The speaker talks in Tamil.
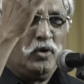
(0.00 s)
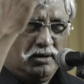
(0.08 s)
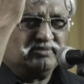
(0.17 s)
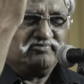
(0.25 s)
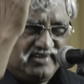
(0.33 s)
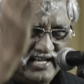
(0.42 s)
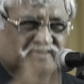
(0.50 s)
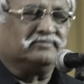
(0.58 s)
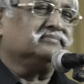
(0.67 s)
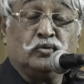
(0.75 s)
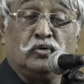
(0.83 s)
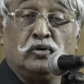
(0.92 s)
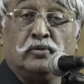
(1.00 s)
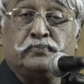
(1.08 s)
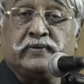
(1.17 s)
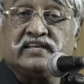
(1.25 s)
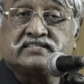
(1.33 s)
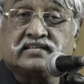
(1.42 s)
கோபம் வரும்
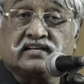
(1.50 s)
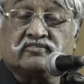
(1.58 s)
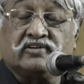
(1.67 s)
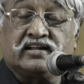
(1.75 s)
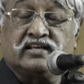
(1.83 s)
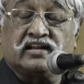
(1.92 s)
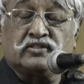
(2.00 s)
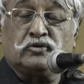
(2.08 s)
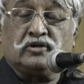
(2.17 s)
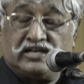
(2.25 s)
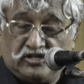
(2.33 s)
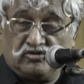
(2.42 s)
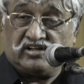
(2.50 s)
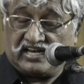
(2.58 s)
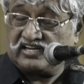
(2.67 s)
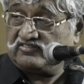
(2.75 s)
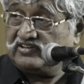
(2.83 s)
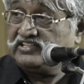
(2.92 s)
ஓபிஎஸ்க்கு வருகிறதோ இல்லையோ
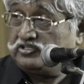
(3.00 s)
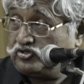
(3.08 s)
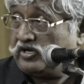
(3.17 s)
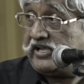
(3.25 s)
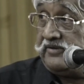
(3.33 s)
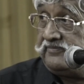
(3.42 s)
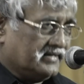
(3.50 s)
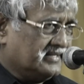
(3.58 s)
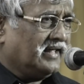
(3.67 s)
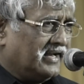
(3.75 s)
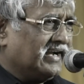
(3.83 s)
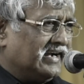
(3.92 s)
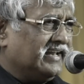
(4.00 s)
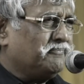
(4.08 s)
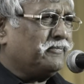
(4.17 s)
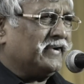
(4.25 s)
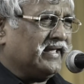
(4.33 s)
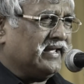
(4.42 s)
எனக்கு வந்து தொலையும் அதுதான்
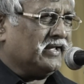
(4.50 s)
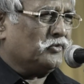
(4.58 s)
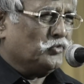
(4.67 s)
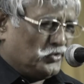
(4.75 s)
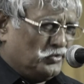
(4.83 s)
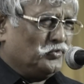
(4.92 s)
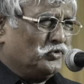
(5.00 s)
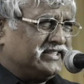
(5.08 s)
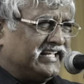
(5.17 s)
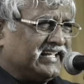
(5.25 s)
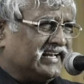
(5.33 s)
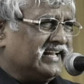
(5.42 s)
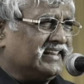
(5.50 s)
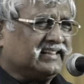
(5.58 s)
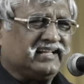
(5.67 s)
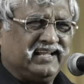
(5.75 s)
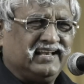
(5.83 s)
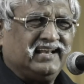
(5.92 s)
அடிப்படை குருமூர்த்தி என்ன
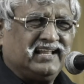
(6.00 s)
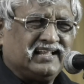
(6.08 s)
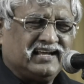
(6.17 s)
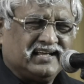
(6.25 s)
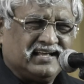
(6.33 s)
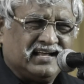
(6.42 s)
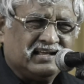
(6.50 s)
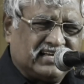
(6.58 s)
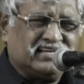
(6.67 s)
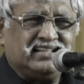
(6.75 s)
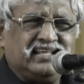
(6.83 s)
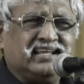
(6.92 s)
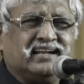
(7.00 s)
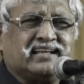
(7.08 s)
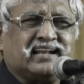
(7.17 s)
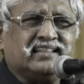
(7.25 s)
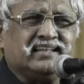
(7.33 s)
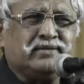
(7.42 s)
என்ன தகுதி
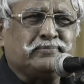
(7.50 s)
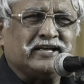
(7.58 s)
இருக்கிறது நீ